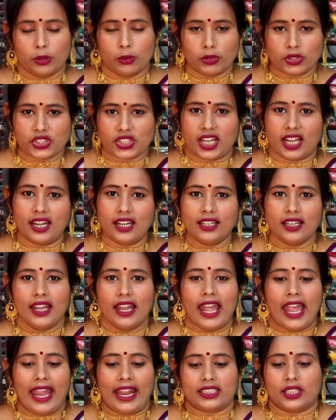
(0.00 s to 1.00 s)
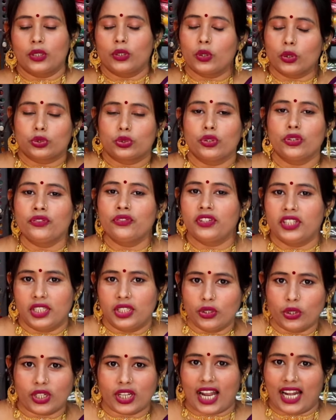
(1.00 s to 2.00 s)
নমস্কার একটা নতুন
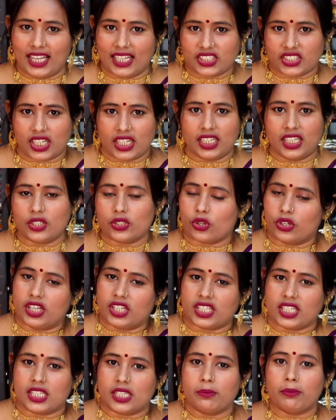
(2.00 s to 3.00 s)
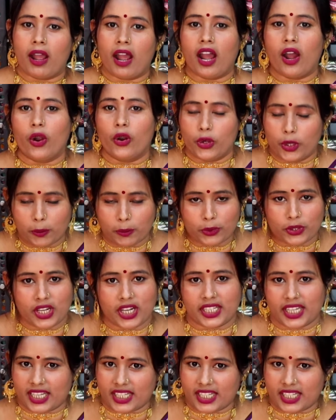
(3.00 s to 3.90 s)
ভিডিওর কালেকশন নিয়ে চলে এসেছি মা অন্নপূর্ণা